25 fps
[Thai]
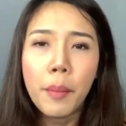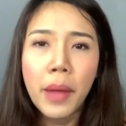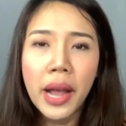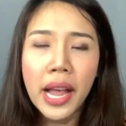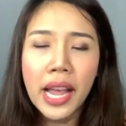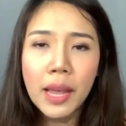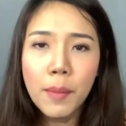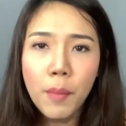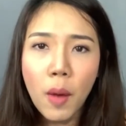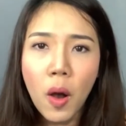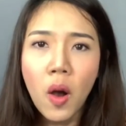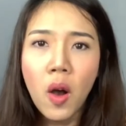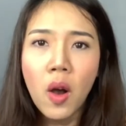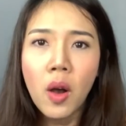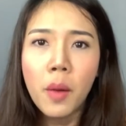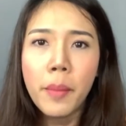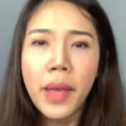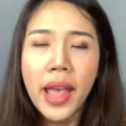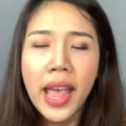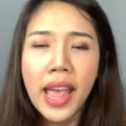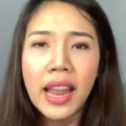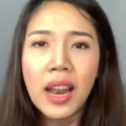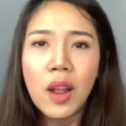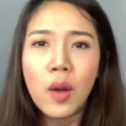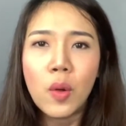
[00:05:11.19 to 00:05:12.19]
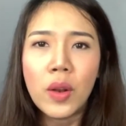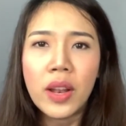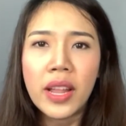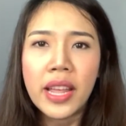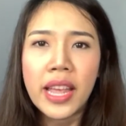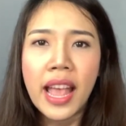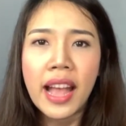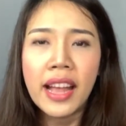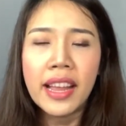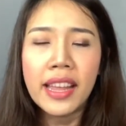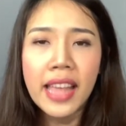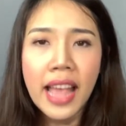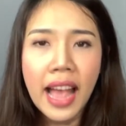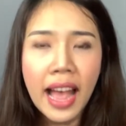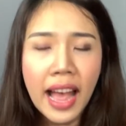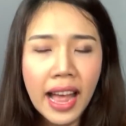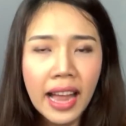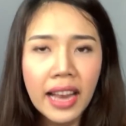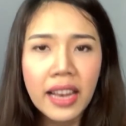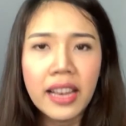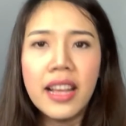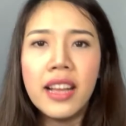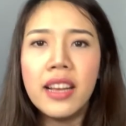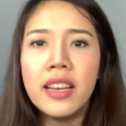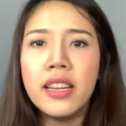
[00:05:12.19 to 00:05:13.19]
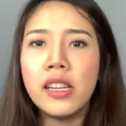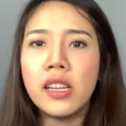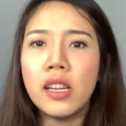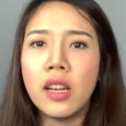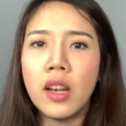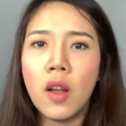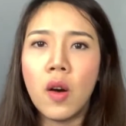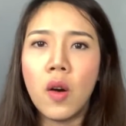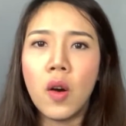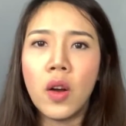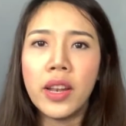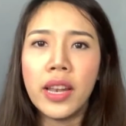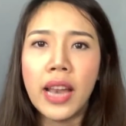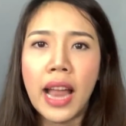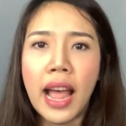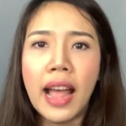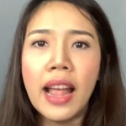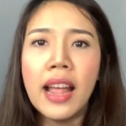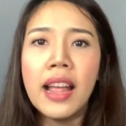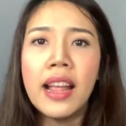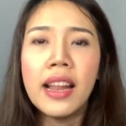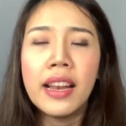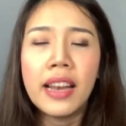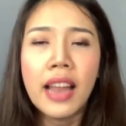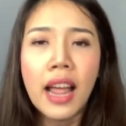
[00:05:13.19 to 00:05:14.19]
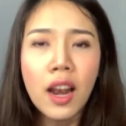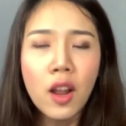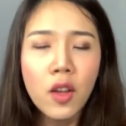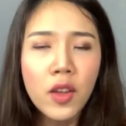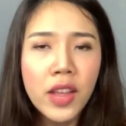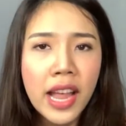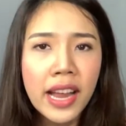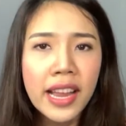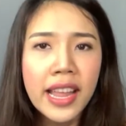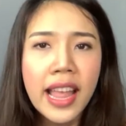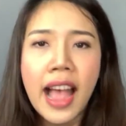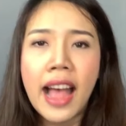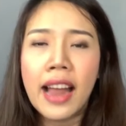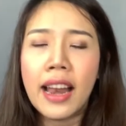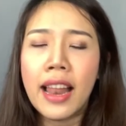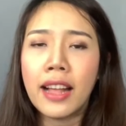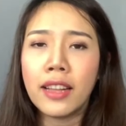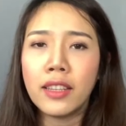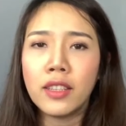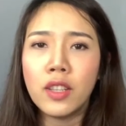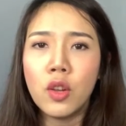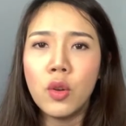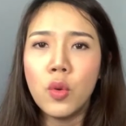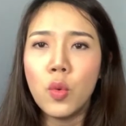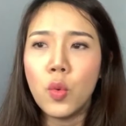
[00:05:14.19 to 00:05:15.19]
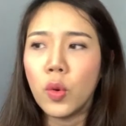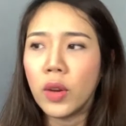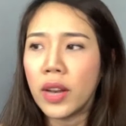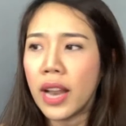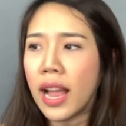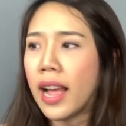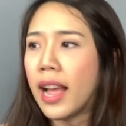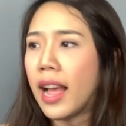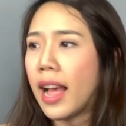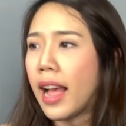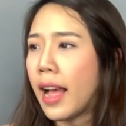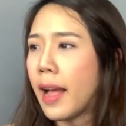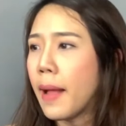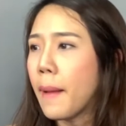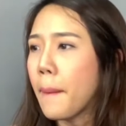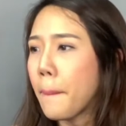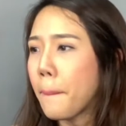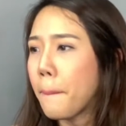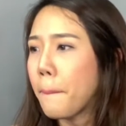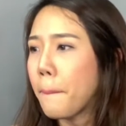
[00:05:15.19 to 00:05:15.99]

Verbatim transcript: มาให้พ่อแม่เราเลี้ยงอย่าหาเรื่องเดือดร้อนนะถ้าเรายังอยากรักสนุกนะคะ